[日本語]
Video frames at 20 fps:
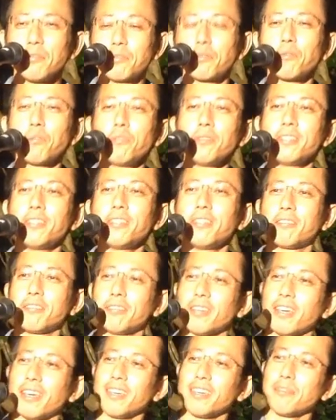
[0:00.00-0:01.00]
そこにです
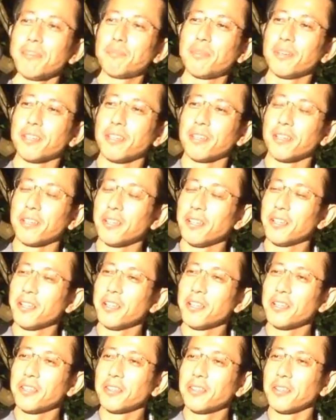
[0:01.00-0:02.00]
ね、やっぱり、うん、
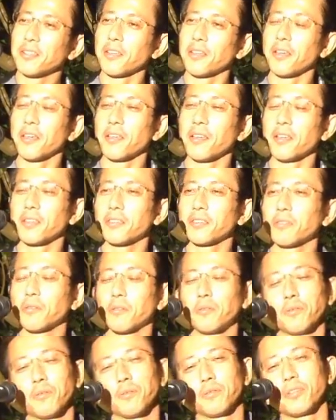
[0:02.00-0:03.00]
えー、
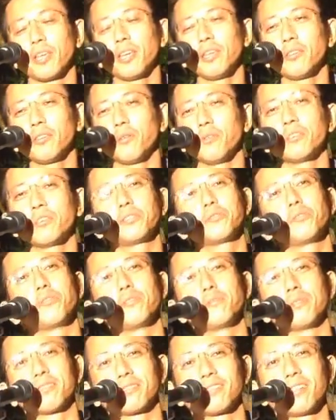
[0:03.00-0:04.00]
この天の意志とい
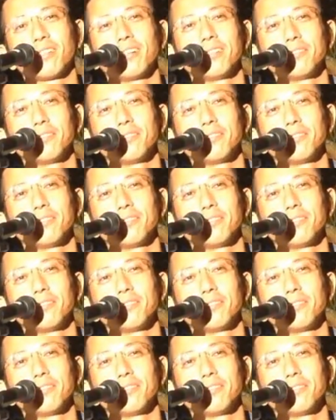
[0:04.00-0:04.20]
いますか、